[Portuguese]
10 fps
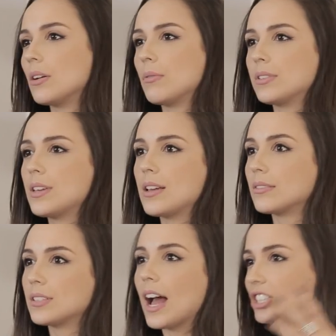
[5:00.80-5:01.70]
Então,
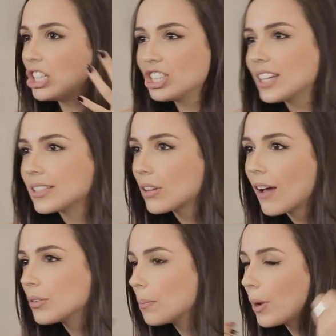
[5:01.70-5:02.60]
assim, a gente que é
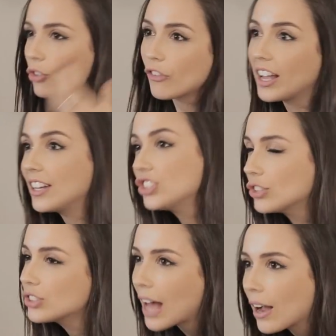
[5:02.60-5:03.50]
saudável não pode ficar
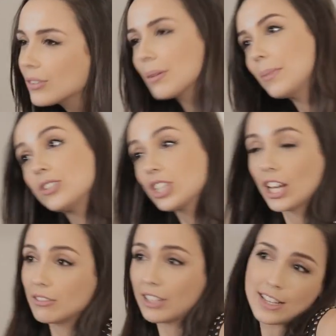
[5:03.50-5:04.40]
enchendo o saco também de
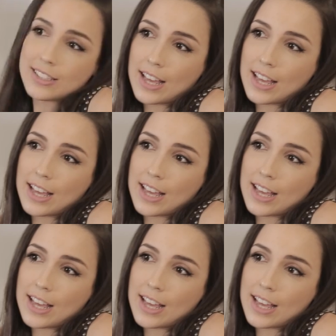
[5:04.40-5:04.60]
quem não quer